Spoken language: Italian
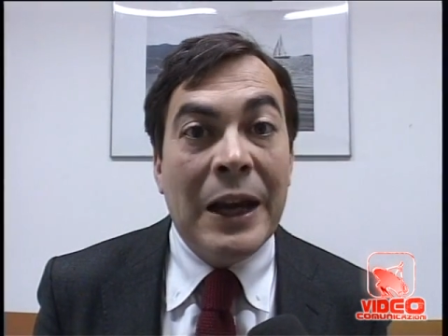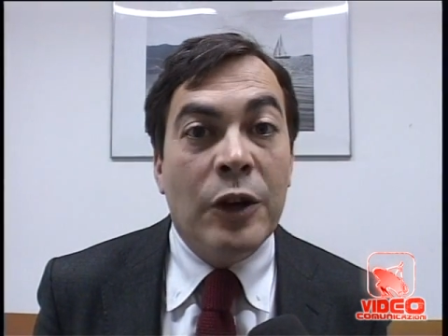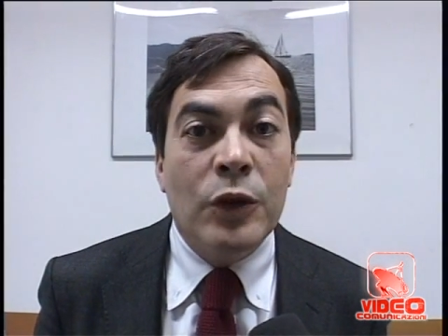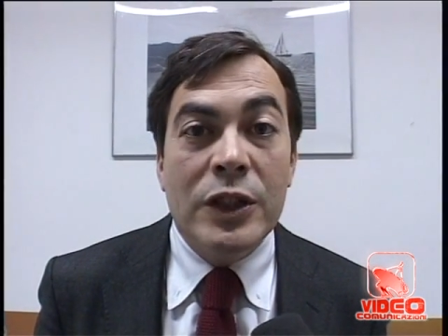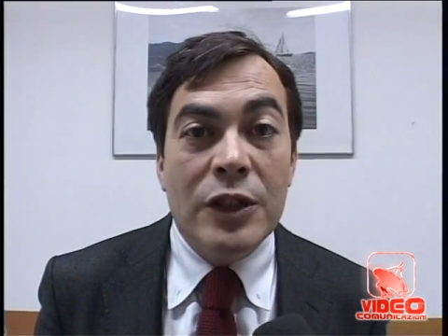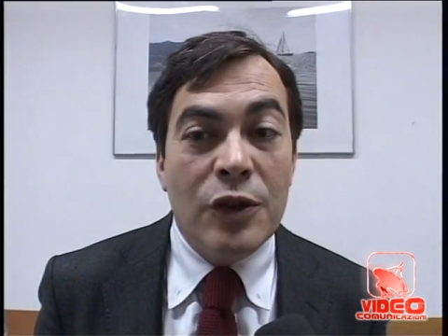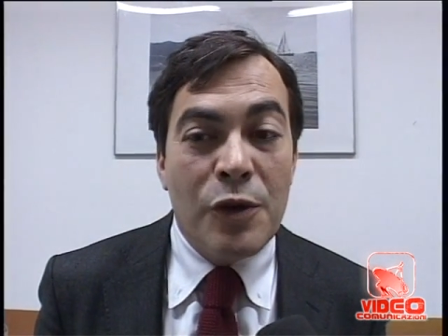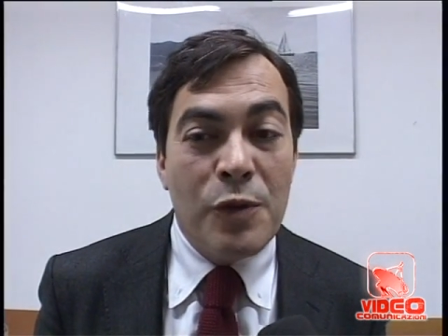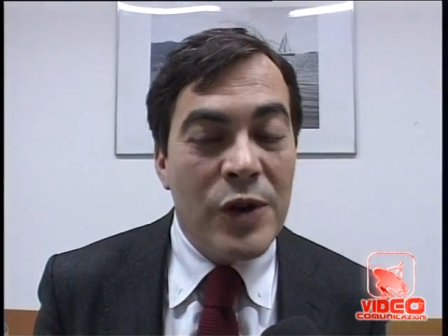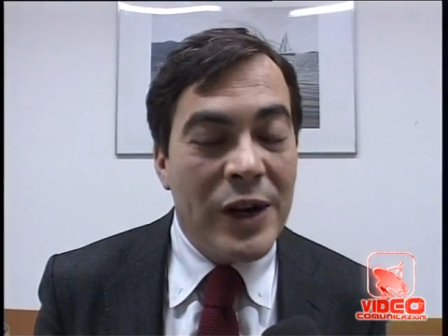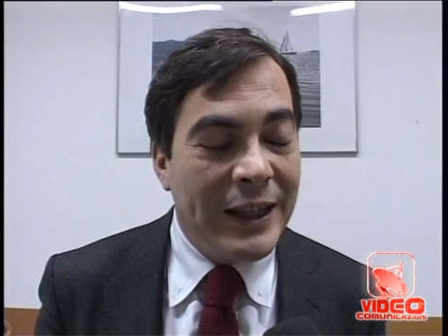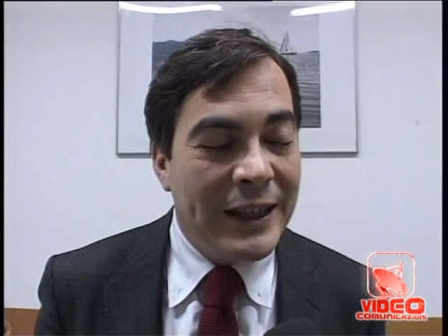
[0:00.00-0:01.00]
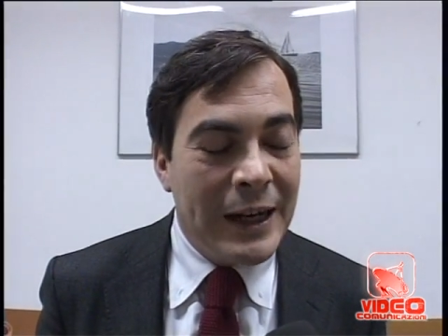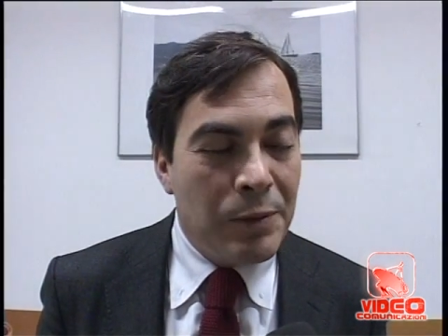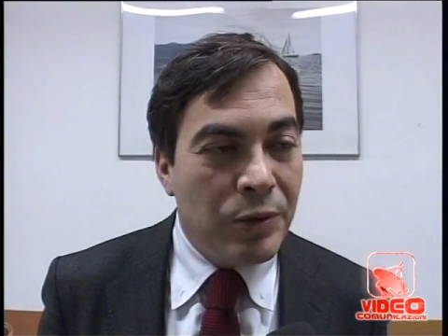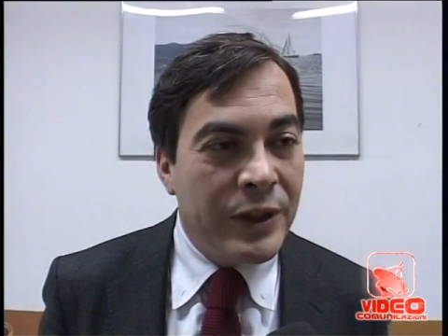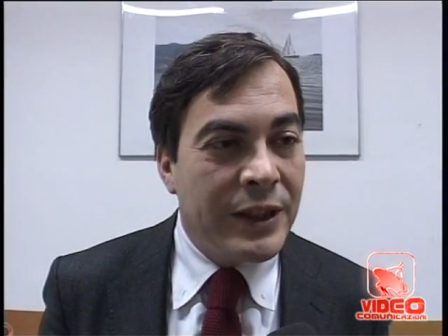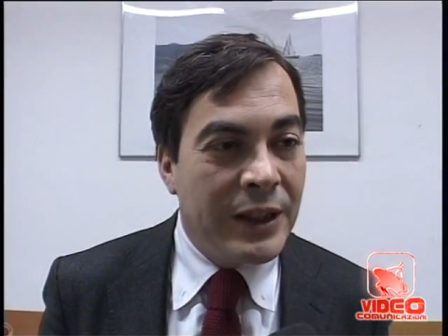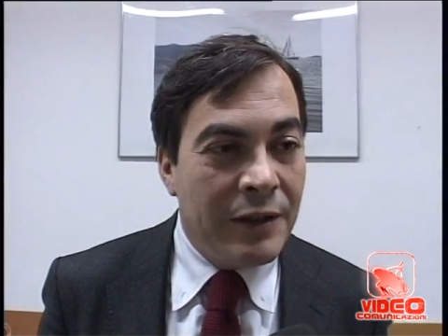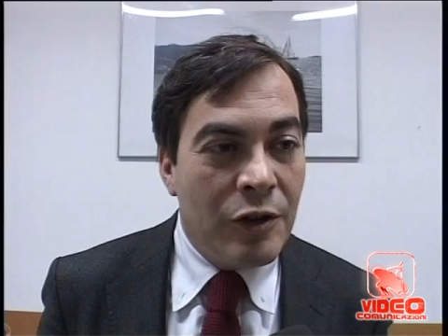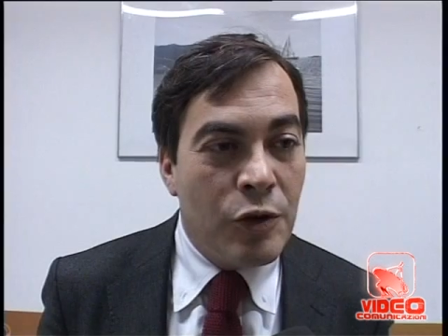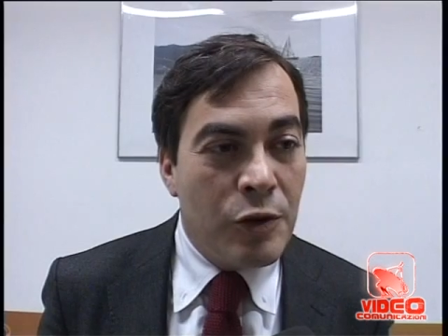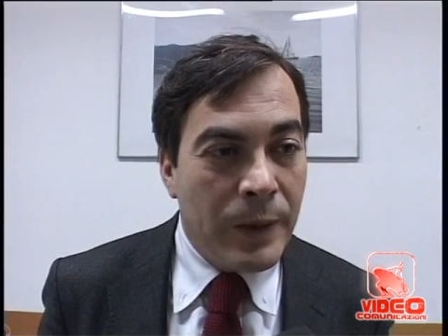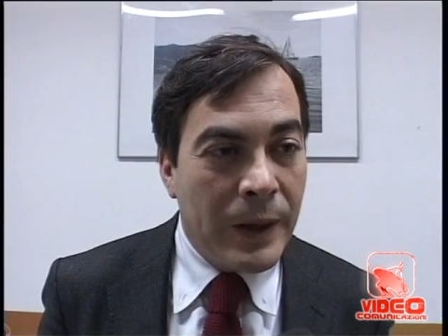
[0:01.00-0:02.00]
Eh, il Consiglio Comunale di Napoli si
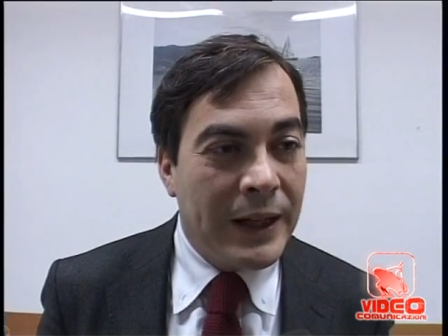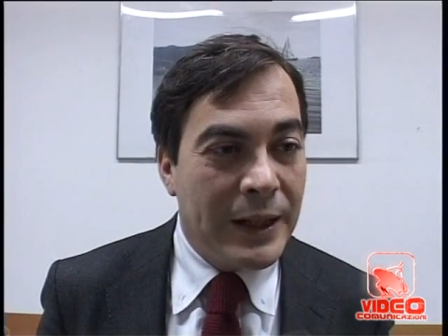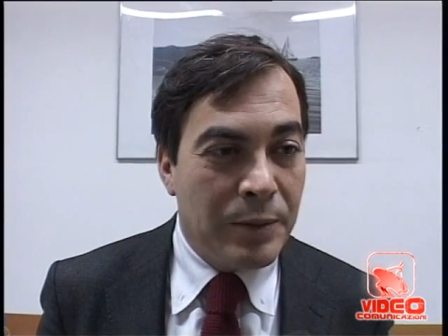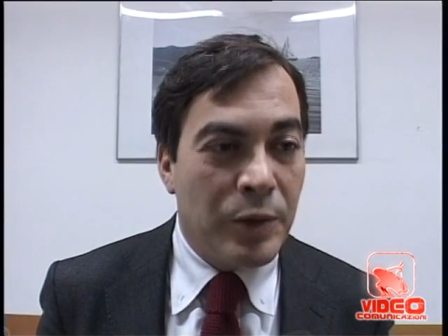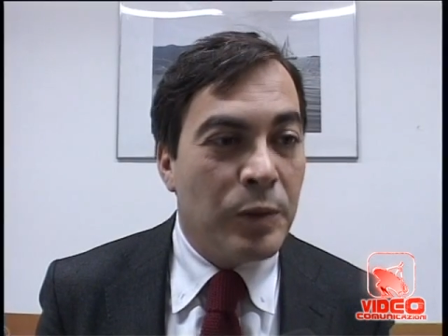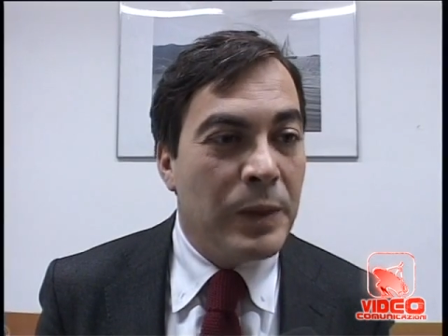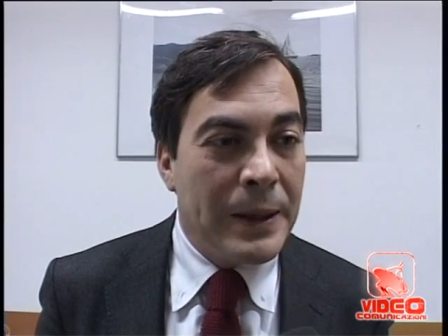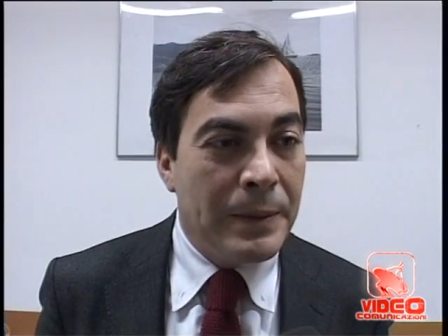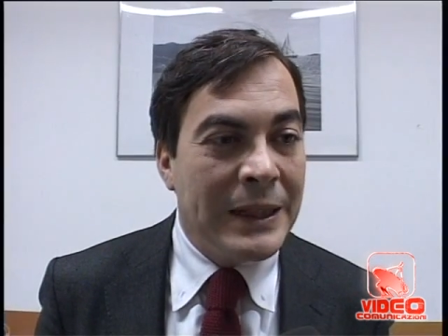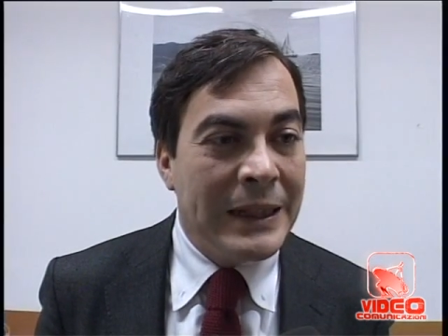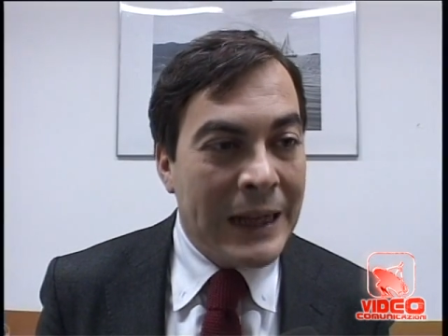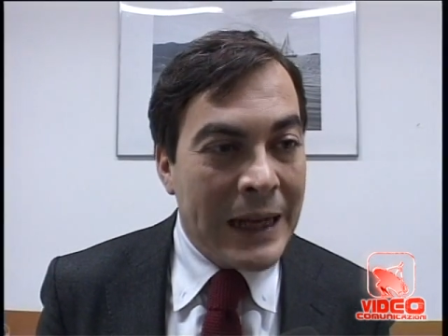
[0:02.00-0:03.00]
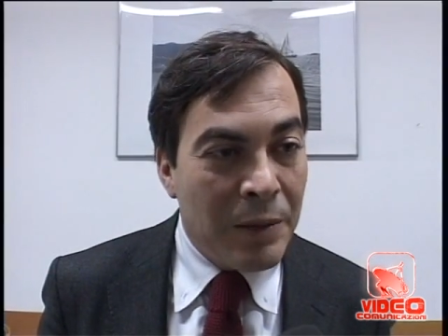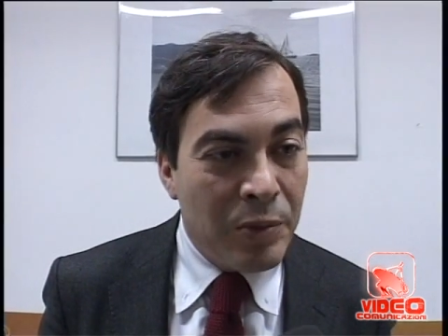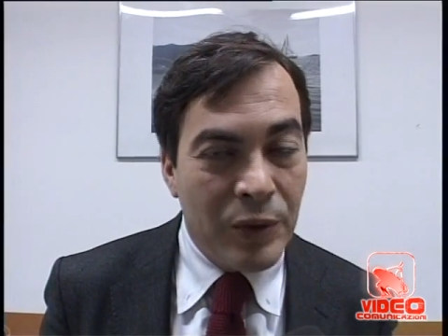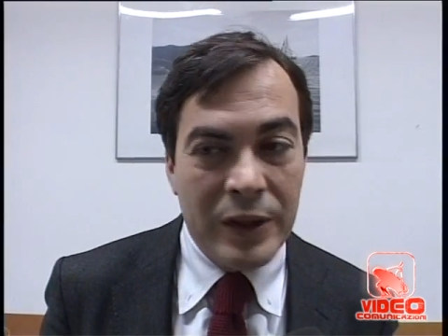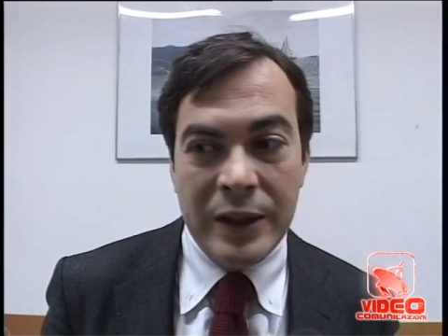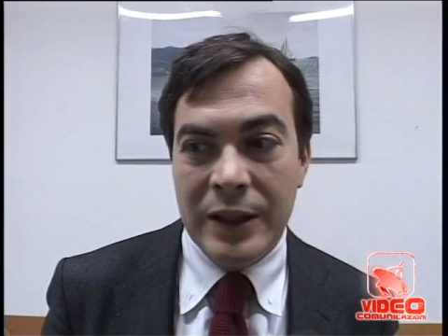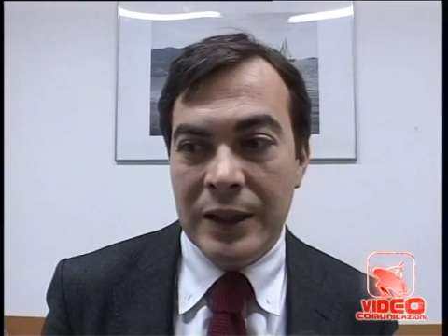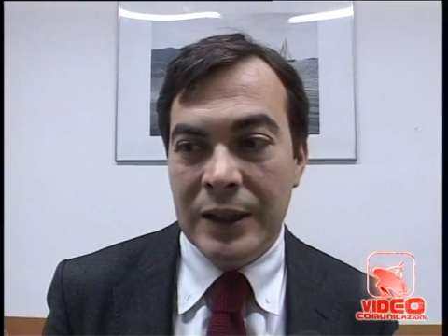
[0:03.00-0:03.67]
deve occupare dei problemi di Napoli,